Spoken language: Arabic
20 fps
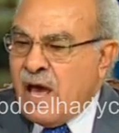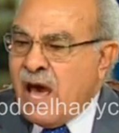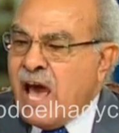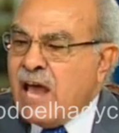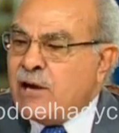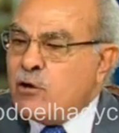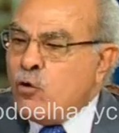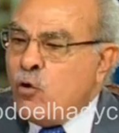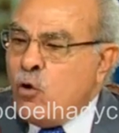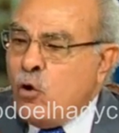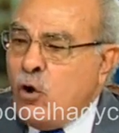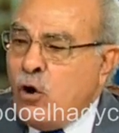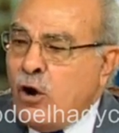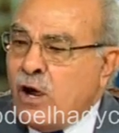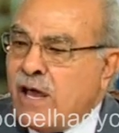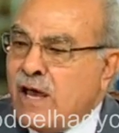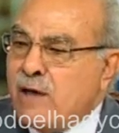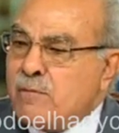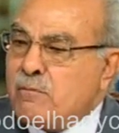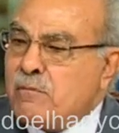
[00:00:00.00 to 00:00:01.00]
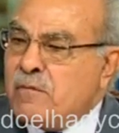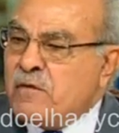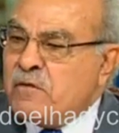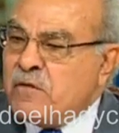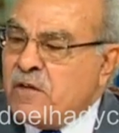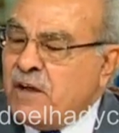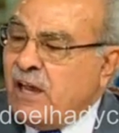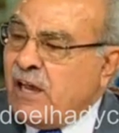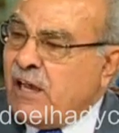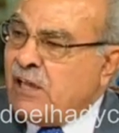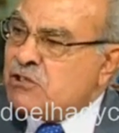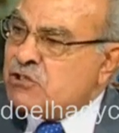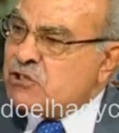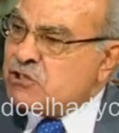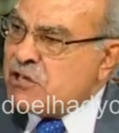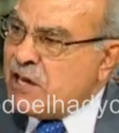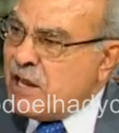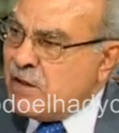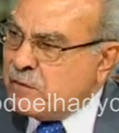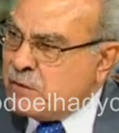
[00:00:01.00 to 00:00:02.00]
أن أحكم بفقه
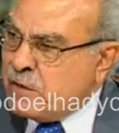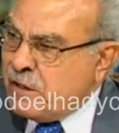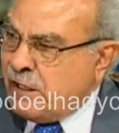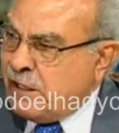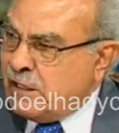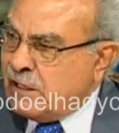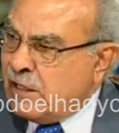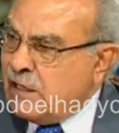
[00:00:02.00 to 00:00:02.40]
الشافعي